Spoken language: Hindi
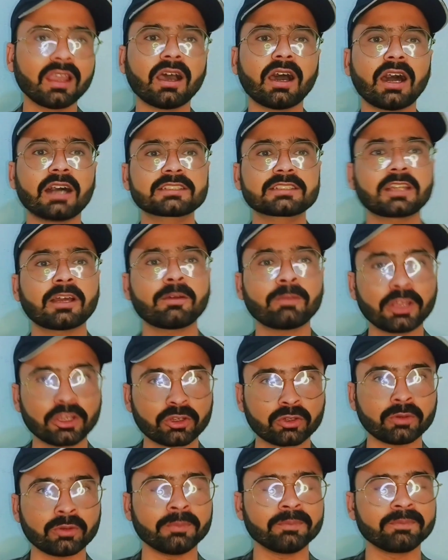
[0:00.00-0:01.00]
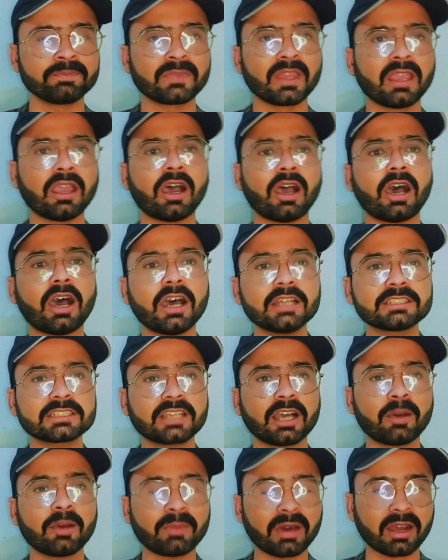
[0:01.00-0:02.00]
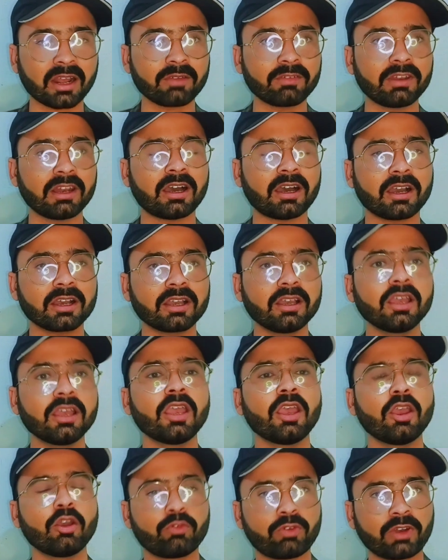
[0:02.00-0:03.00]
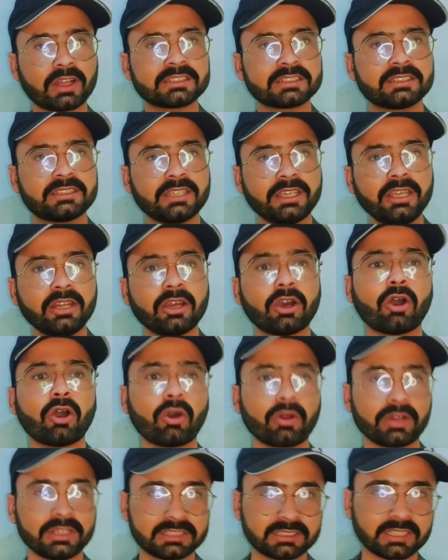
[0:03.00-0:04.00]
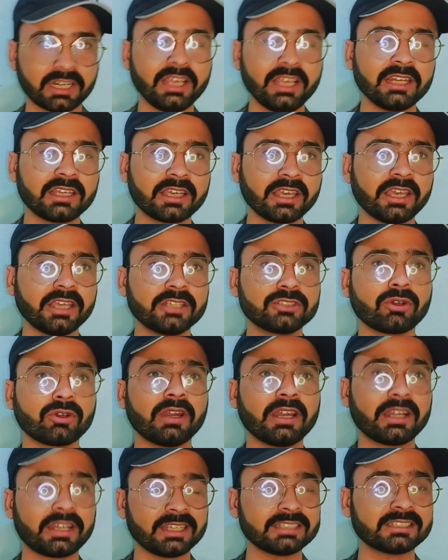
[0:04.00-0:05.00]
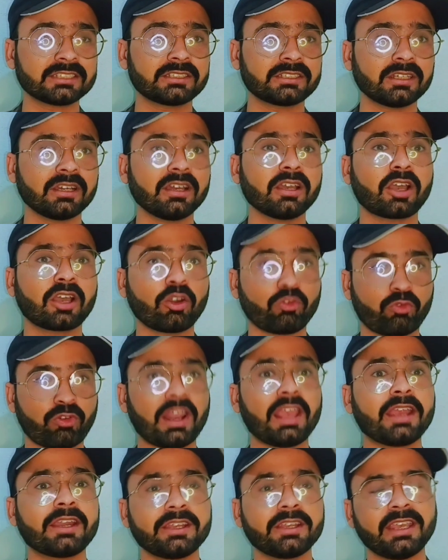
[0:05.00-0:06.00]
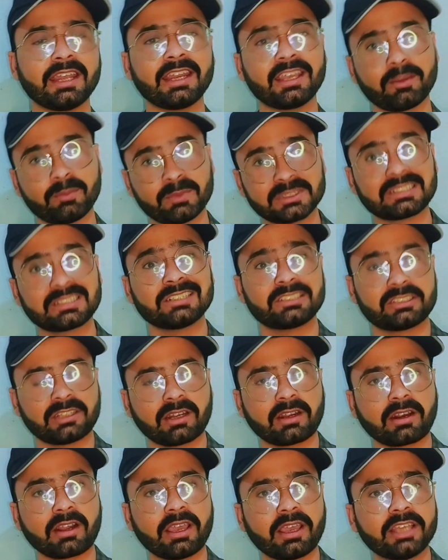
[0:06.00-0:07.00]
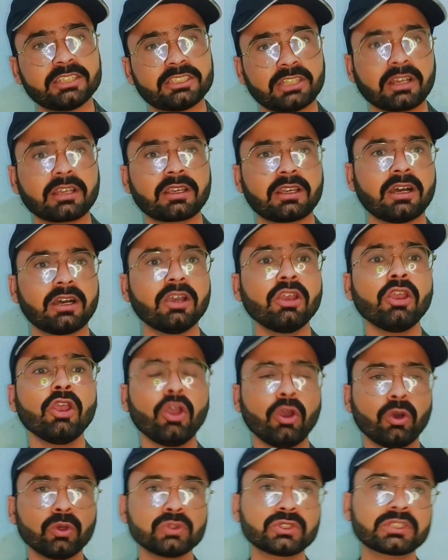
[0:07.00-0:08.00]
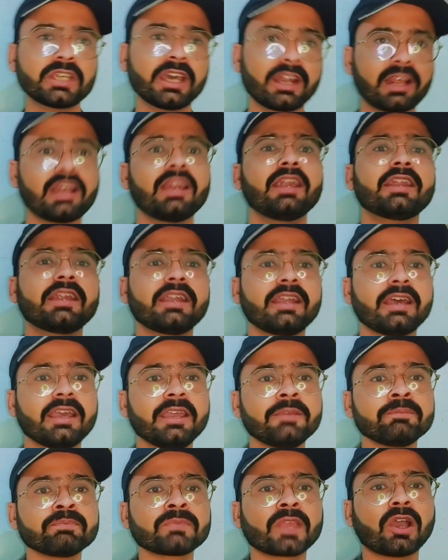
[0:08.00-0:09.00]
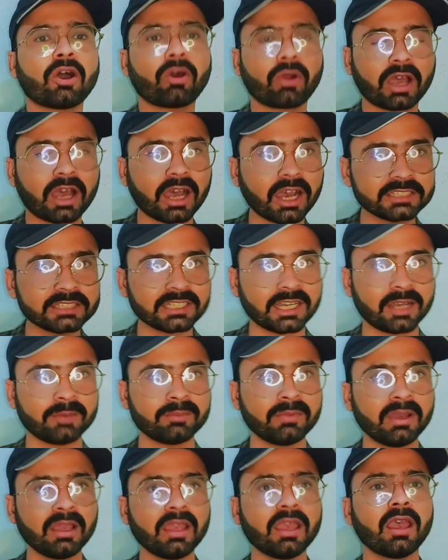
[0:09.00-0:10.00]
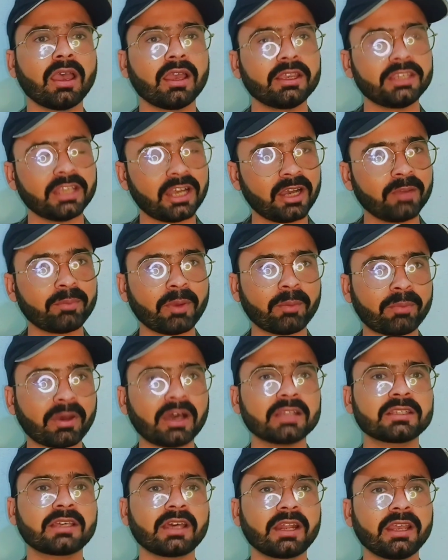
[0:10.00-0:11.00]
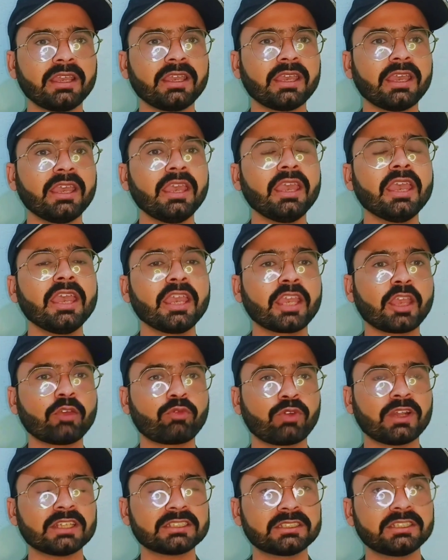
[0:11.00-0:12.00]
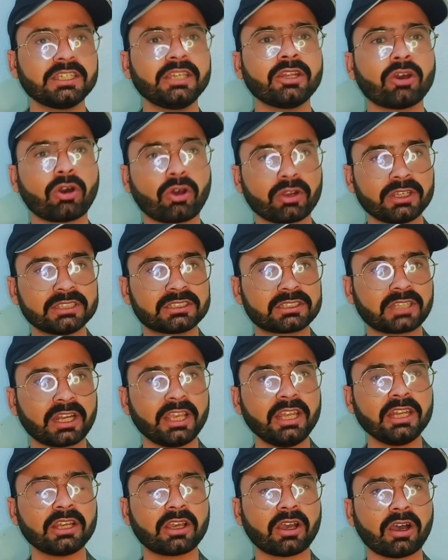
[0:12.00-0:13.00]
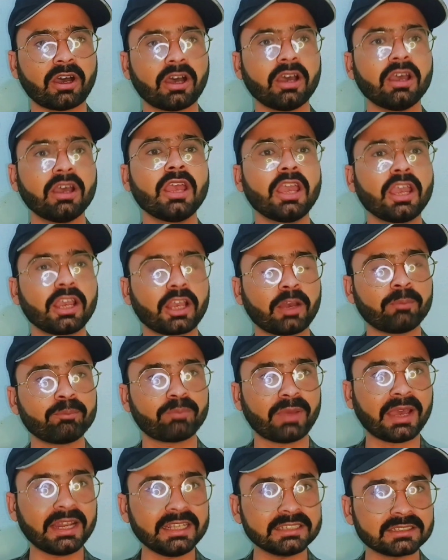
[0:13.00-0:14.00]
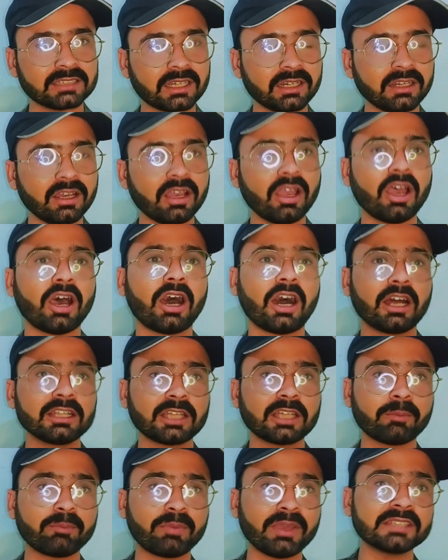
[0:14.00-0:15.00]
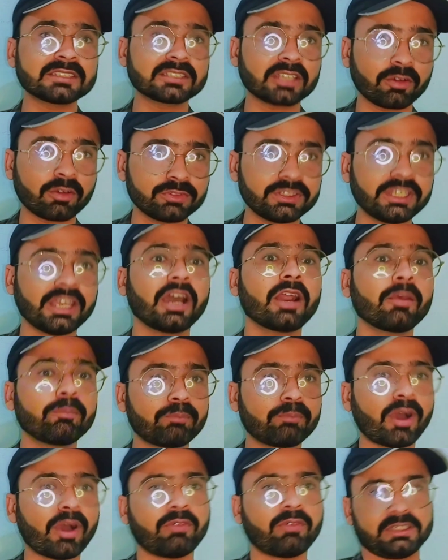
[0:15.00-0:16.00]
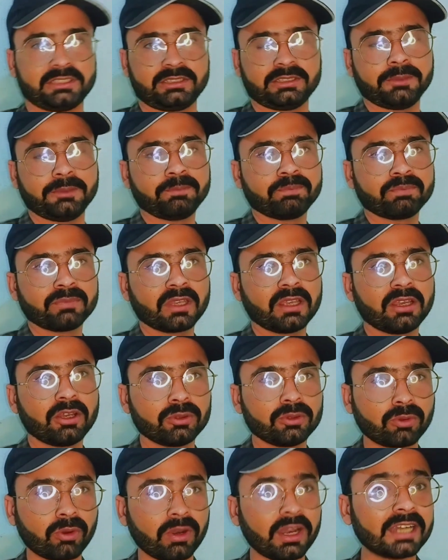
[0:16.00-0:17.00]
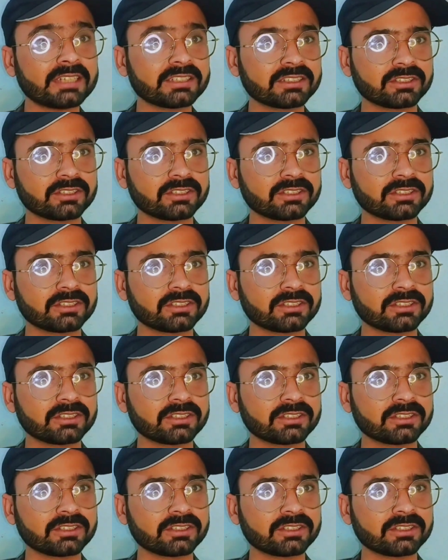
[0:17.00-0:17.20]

अस्सलाम वालेकुम आज का हमारा विलाग फ़लस्तीन और इसराइल के जो लेटेस्ट कन्फ्लिक्ट यानी कि मसला चल रहा है जंग का उसके रिलेटेड है और आज हम यहाँ पे बात करेंगे कि फ़लस्तीन और इसराइल का कंपैरिजन ऑन द बेस ऑफ देयर पावर्स तो लेट्स